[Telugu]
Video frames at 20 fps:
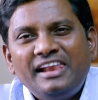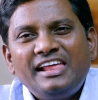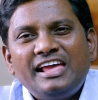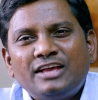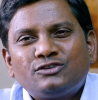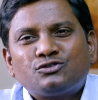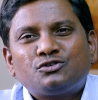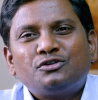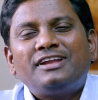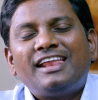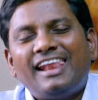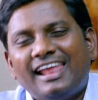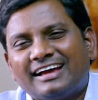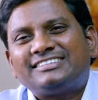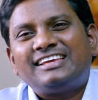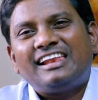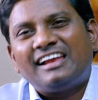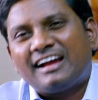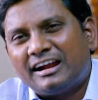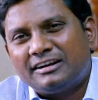పెళ్లి చేసుకుంటే
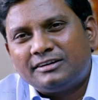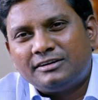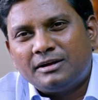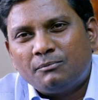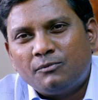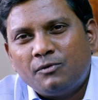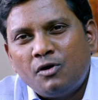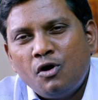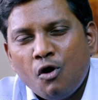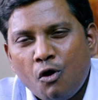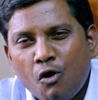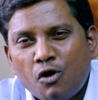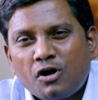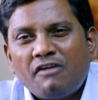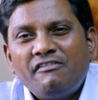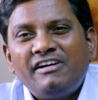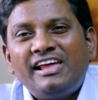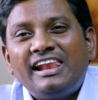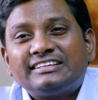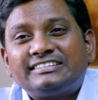లక్షల కట్నం
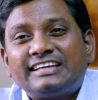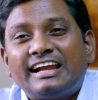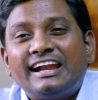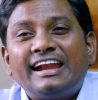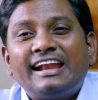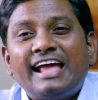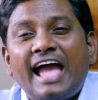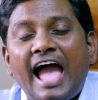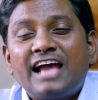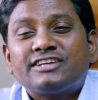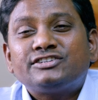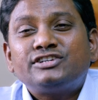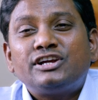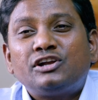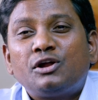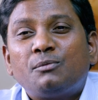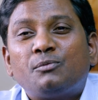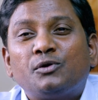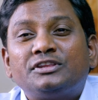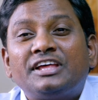ఒకవేళ సడన్ గా
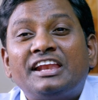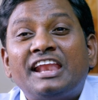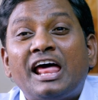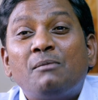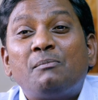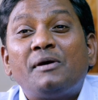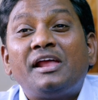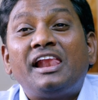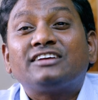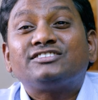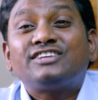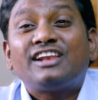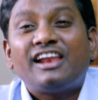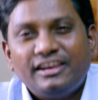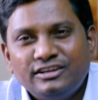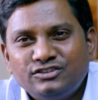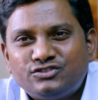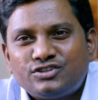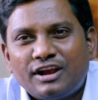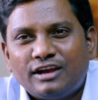యాక్సిడెంట్ లో పోతే నలభై
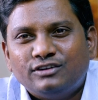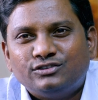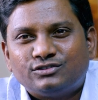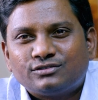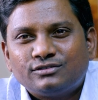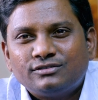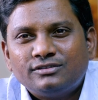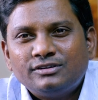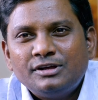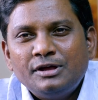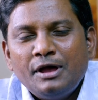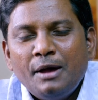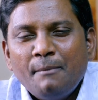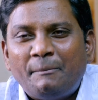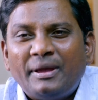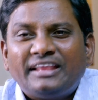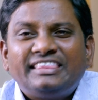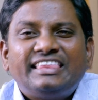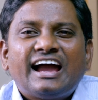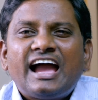లక్షల ఇన్సూరెన్స్
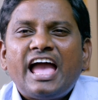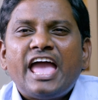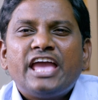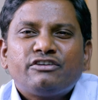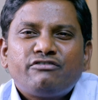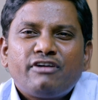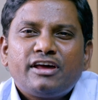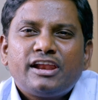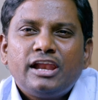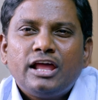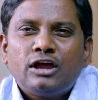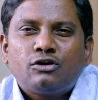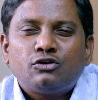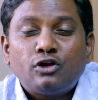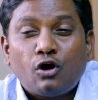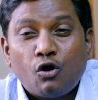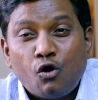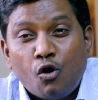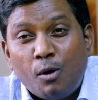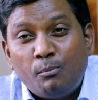పెద్దగా ఎంక్వైరీ
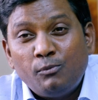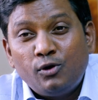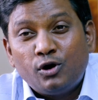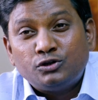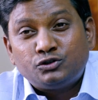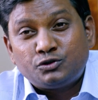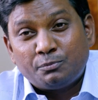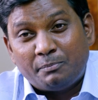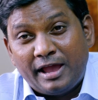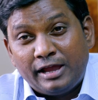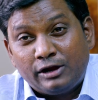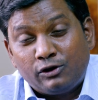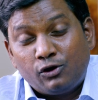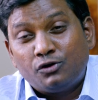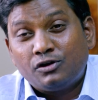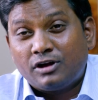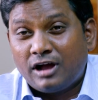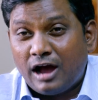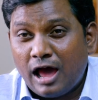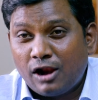లేకుండా హోమ్ లోన్స్ బైక్
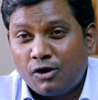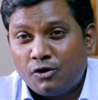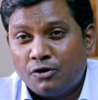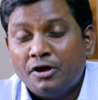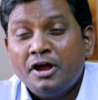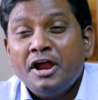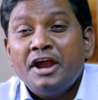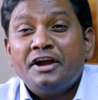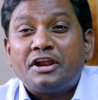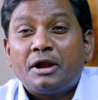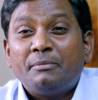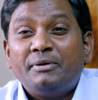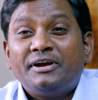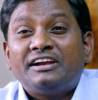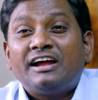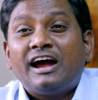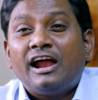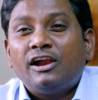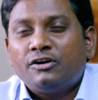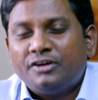లోన్స్ కార్ లోన్స్
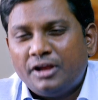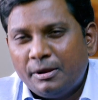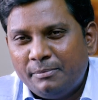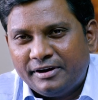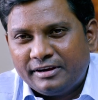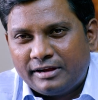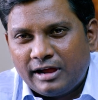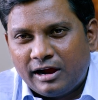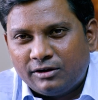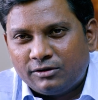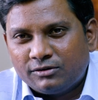క్రెడిట్ కార్డులు డెబిట్